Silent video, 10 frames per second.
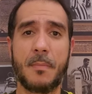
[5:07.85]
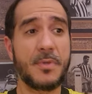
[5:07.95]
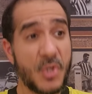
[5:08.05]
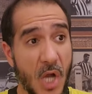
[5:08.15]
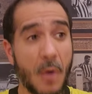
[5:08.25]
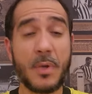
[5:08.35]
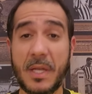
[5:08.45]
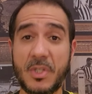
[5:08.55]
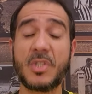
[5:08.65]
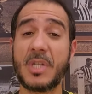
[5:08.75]
De algo
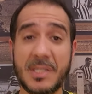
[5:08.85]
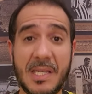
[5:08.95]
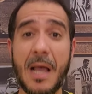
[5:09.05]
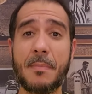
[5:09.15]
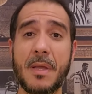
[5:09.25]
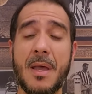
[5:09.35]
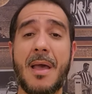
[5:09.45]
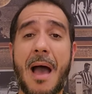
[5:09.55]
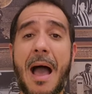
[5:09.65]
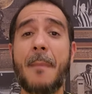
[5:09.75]
que a gente já sabe.
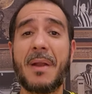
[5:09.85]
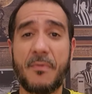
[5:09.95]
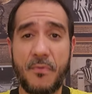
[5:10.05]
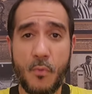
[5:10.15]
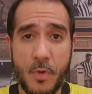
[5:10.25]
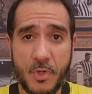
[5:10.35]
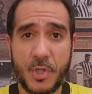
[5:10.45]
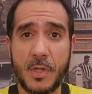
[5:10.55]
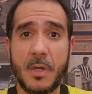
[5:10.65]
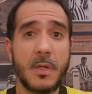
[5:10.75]
Abra
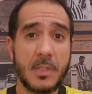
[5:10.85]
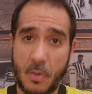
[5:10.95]
fute